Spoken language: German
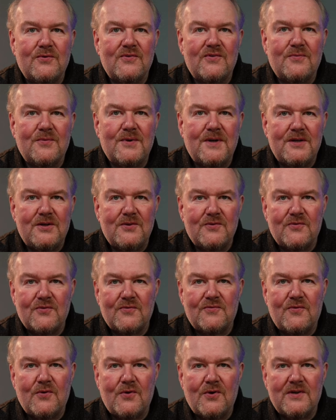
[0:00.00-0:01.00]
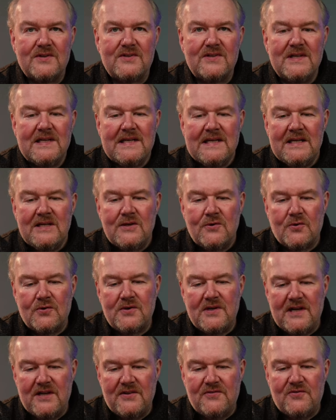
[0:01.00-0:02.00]
so weiter und so fort. Und
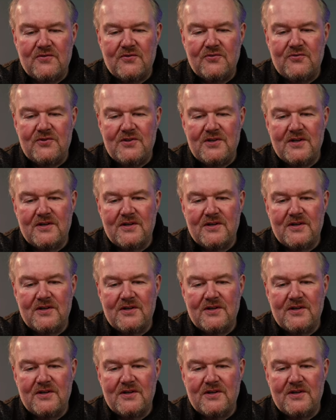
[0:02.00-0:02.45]
lässt sich hier